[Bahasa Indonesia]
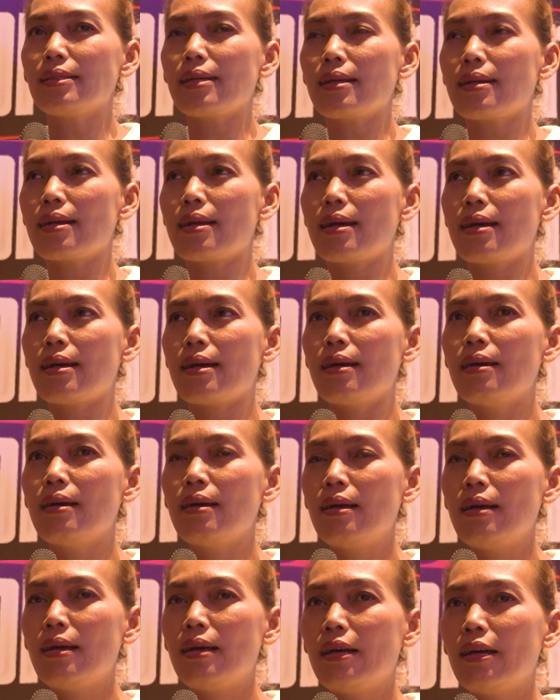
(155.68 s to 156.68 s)
cara
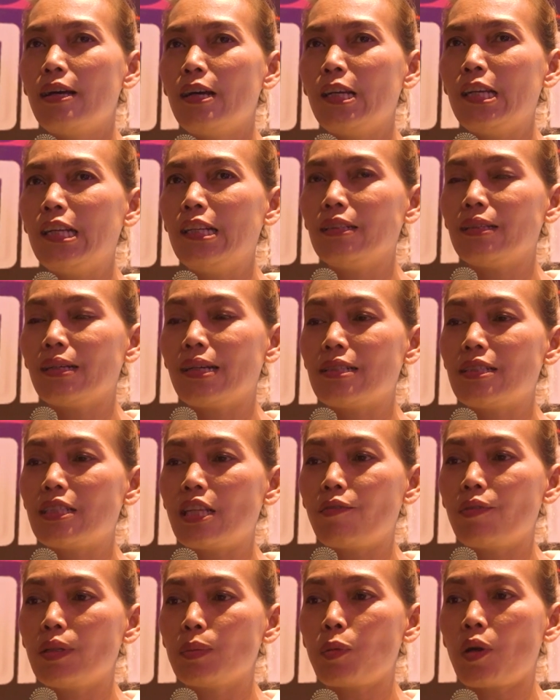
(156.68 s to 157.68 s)
uh, eh, internet
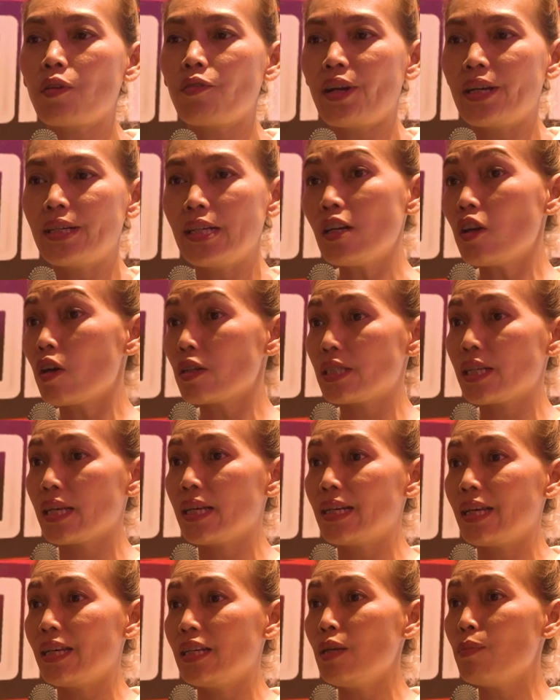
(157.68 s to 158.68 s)
service provider
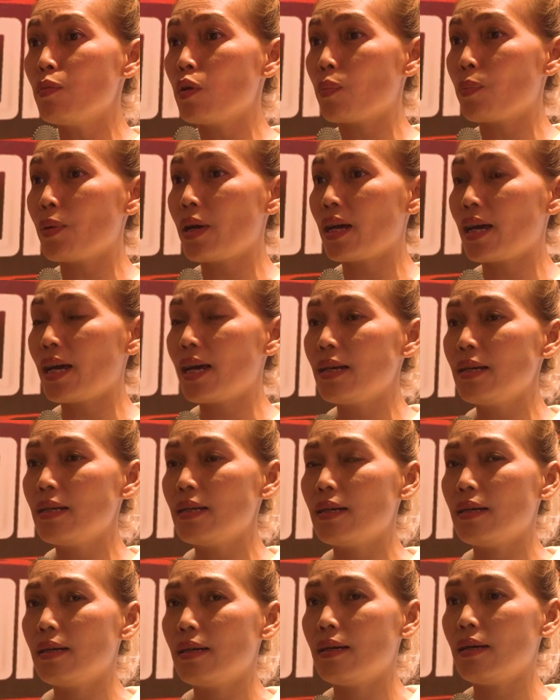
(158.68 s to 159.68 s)
oksigen ID merupakan
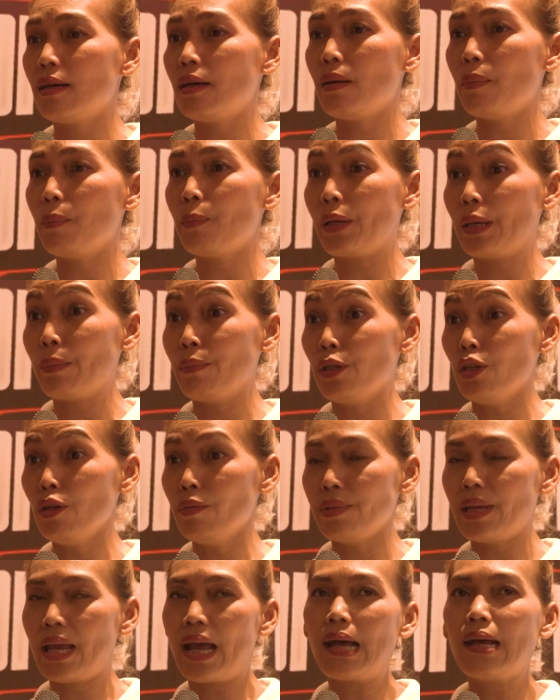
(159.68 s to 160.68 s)
uh,
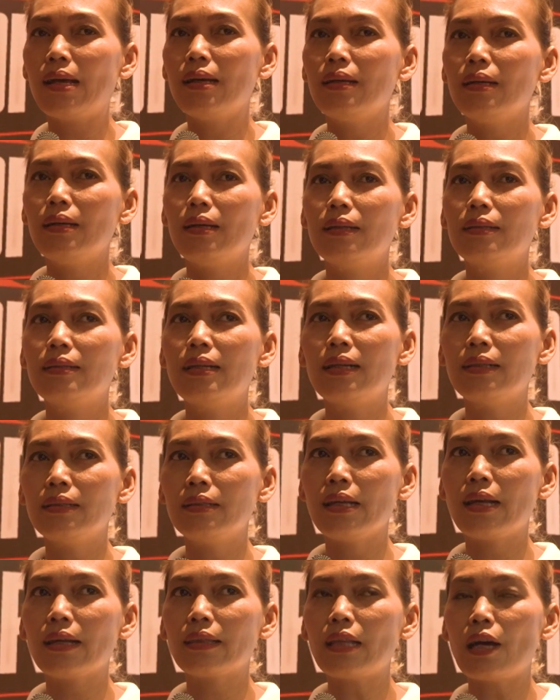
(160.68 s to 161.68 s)
premium ya dan
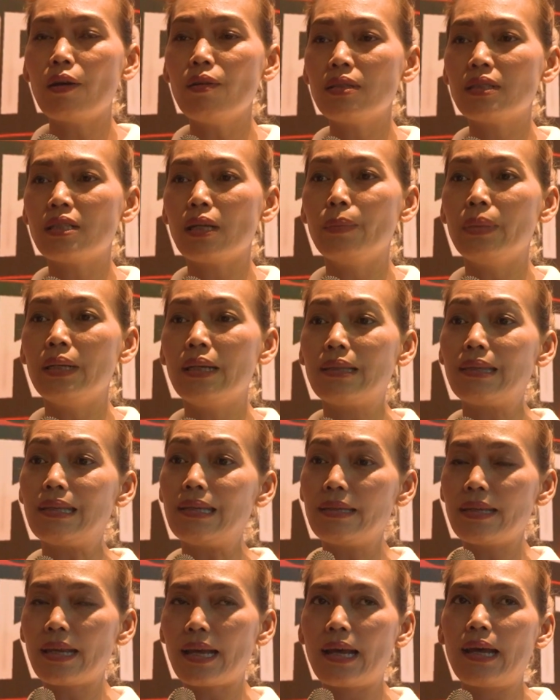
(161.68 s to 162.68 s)
diketahui
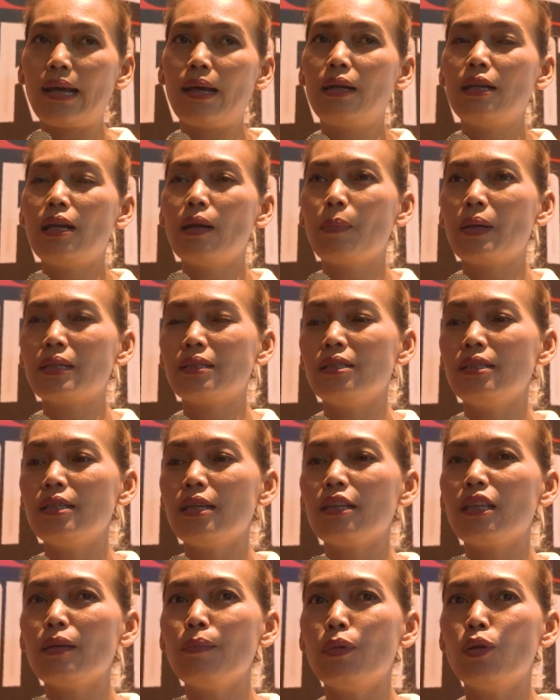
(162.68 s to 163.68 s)
stability-nya dan pastinya
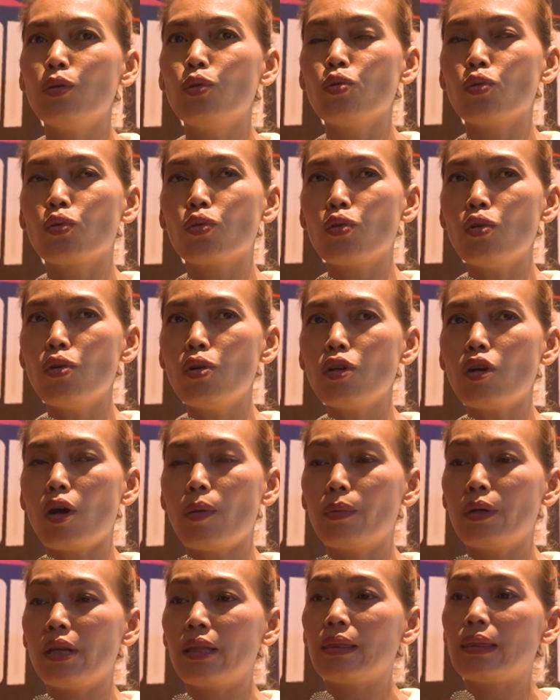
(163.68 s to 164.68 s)
kita mendukung
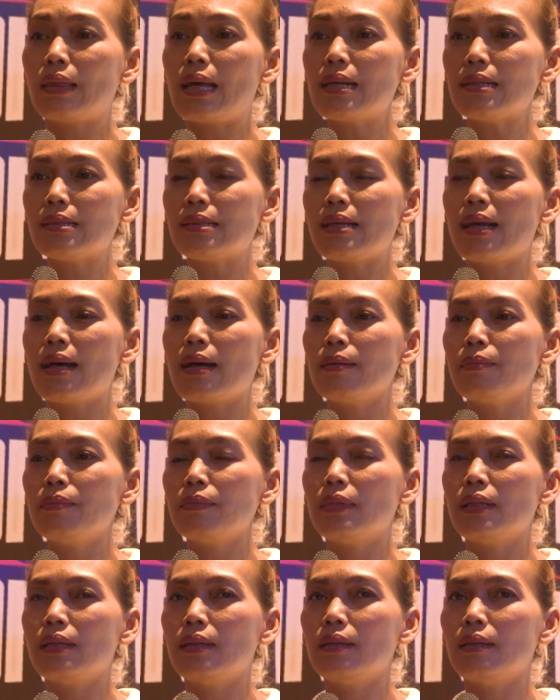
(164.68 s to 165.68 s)
komunitas yang
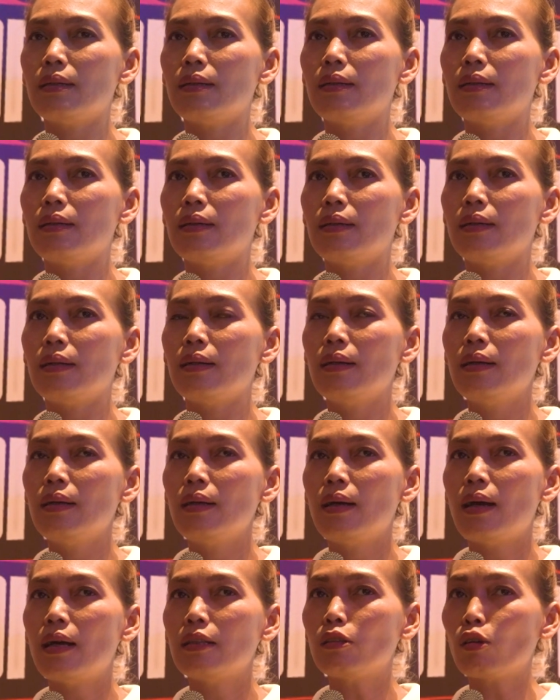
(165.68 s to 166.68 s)
uh,
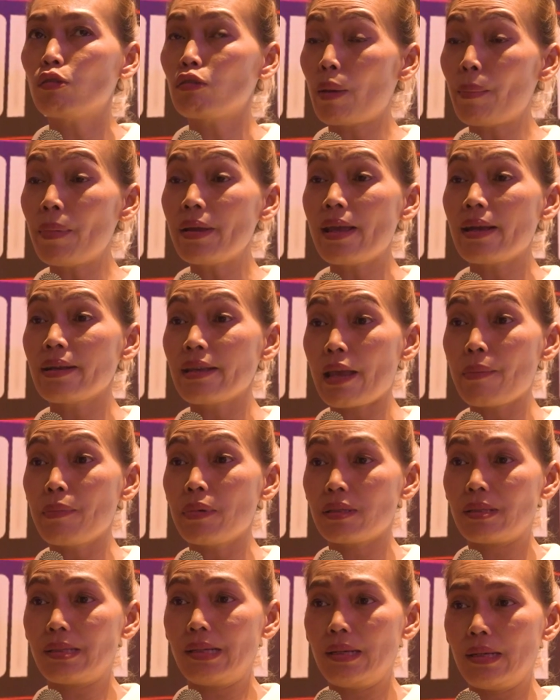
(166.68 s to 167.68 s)
terutama yang
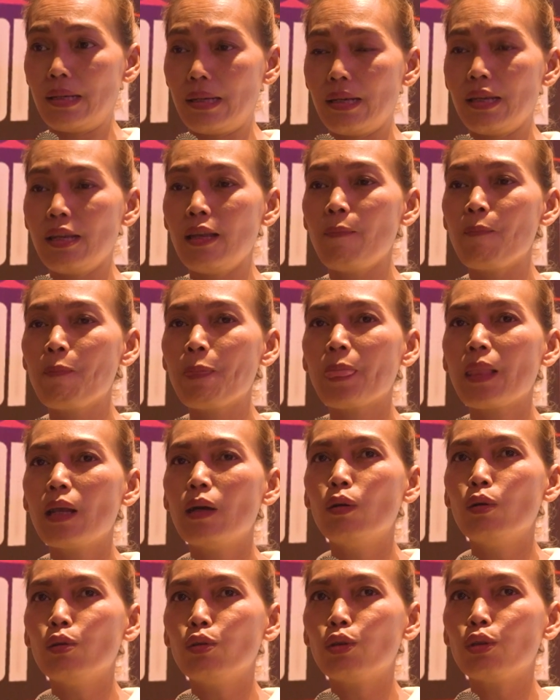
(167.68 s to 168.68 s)
gamers ini
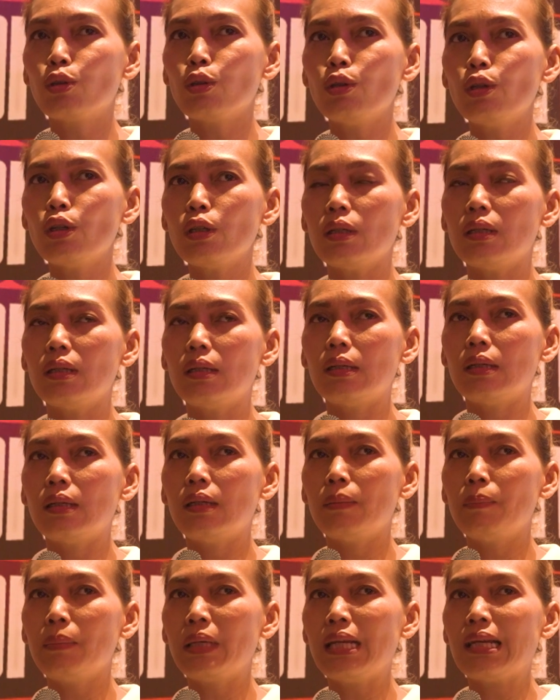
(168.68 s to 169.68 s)
untuk
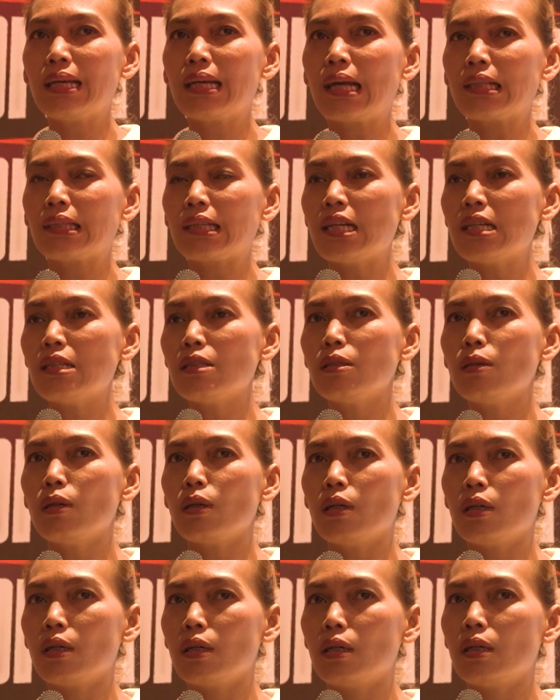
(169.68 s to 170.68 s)
uh, meningkatkan
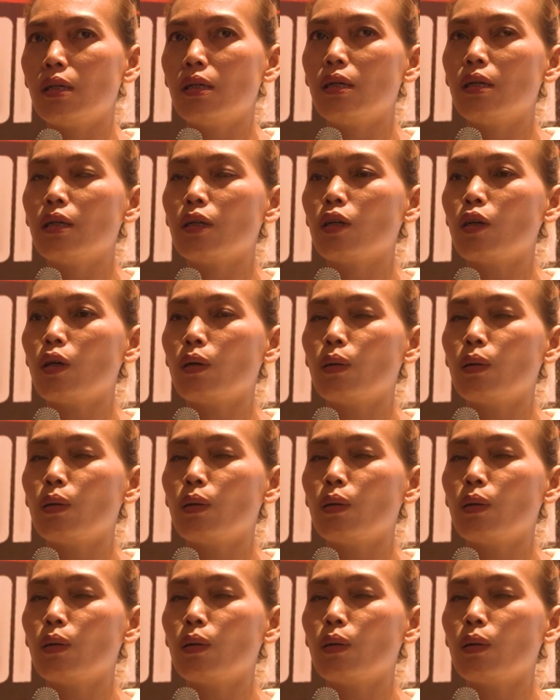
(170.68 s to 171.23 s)
uh,